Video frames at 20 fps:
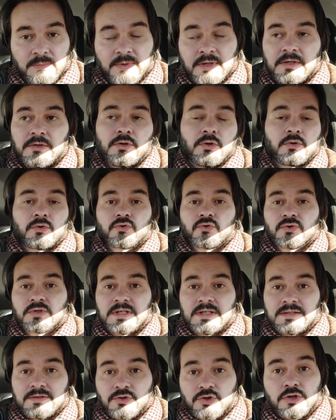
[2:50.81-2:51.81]
Per il Toro sono
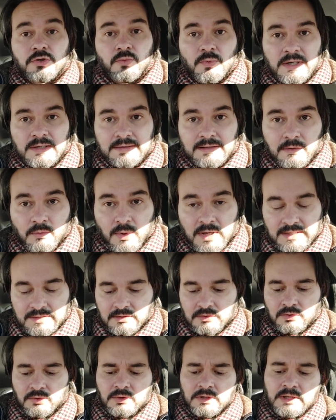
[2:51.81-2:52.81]
stati
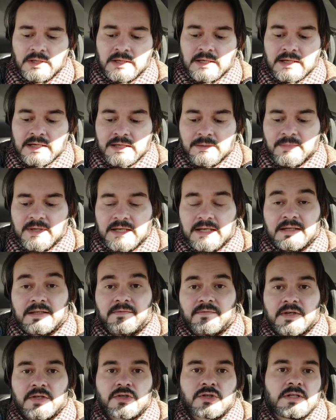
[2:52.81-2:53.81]
54, il Milan
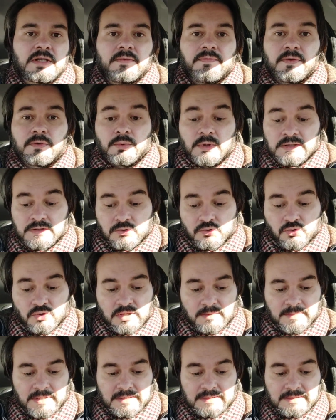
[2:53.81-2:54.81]
invece ne ha effettuati
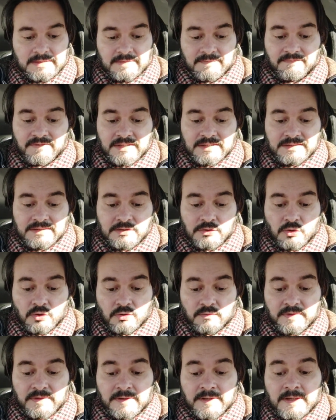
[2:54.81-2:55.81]
solamente
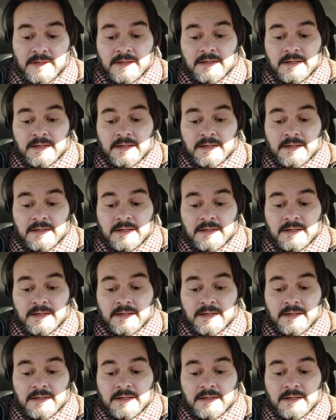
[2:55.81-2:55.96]
29.